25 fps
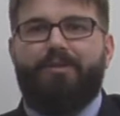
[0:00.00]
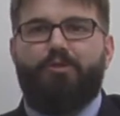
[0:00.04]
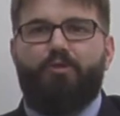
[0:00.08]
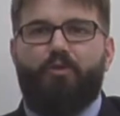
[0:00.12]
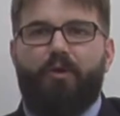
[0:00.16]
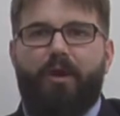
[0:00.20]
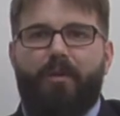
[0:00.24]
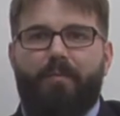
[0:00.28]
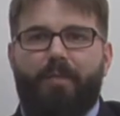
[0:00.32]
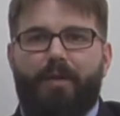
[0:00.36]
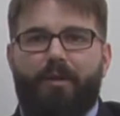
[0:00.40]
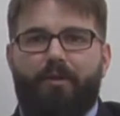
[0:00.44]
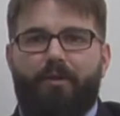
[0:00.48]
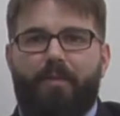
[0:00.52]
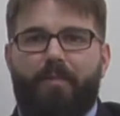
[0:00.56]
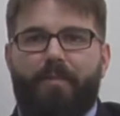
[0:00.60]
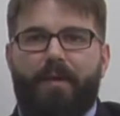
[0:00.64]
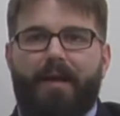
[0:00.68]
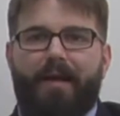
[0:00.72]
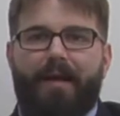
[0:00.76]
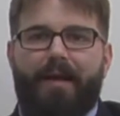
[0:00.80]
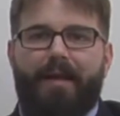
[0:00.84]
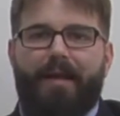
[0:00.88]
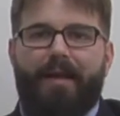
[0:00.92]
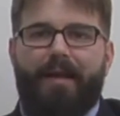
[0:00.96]
su camino
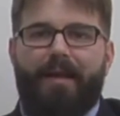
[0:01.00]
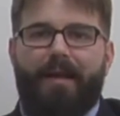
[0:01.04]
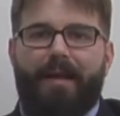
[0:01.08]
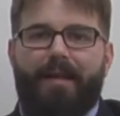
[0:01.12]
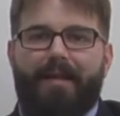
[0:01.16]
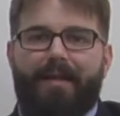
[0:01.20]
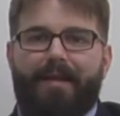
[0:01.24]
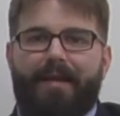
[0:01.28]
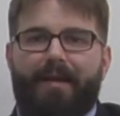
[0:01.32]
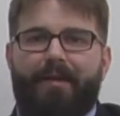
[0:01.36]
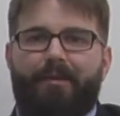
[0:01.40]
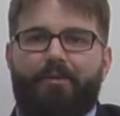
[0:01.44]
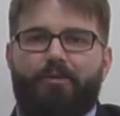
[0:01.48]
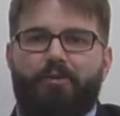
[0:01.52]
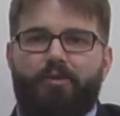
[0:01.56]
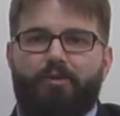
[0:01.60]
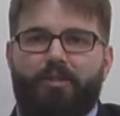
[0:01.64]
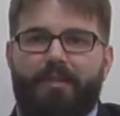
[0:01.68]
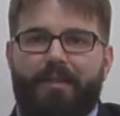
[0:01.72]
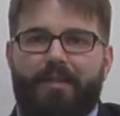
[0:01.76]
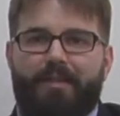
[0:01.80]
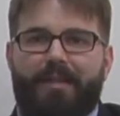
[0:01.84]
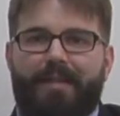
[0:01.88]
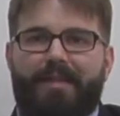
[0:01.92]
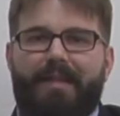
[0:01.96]
para que en la década de los
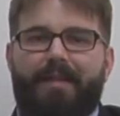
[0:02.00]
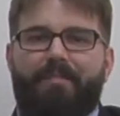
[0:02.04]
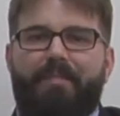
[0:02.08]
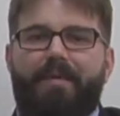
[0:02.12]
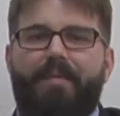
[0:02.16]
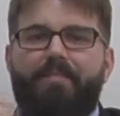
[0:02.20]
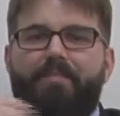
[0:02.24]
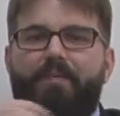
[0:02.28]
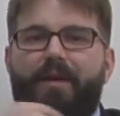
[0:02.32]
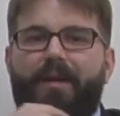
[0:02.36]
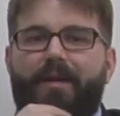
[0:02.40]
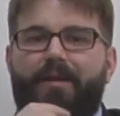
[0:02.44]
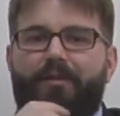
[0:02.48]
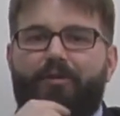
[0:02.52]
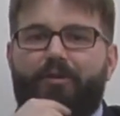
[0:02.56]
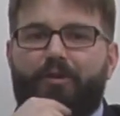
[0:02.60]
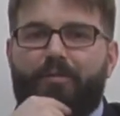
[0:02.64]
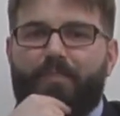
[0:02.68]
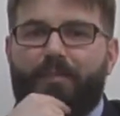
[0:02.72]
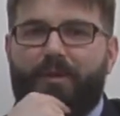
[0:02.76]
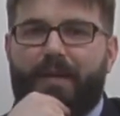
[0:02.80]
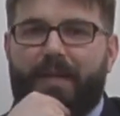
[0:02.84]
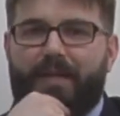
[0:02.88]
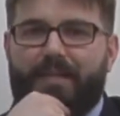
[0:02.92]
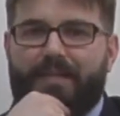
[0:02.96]
80 también puedan
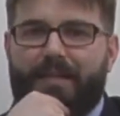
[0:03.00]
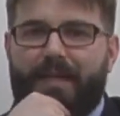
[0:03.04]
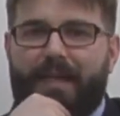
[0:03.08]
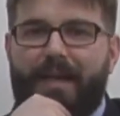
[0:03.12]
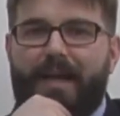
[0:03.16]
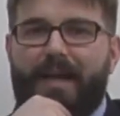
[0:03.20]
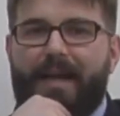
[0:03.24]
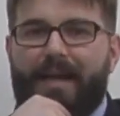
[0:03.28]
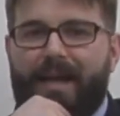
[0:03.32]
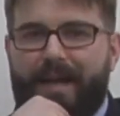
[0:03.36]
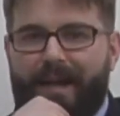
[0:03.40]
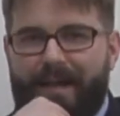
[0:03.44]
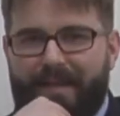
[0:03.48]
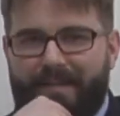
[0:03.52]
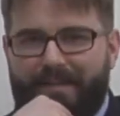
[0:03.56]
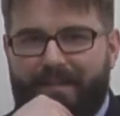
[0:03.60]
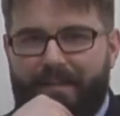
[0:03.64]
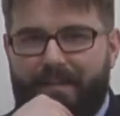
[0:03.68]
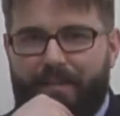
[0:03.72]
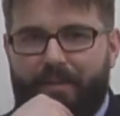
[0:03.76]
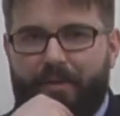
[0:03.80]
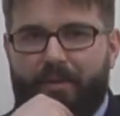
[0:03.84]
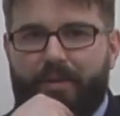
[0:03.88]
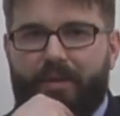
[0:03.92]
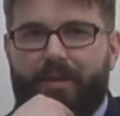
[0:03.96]
incorporarse a
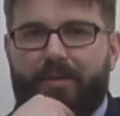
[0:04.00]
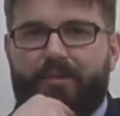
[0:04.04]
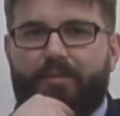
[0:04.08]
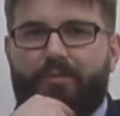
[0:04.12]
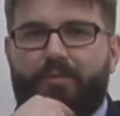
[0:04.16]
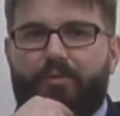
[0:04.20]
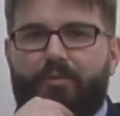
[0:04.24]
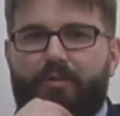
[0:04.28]
este proyecto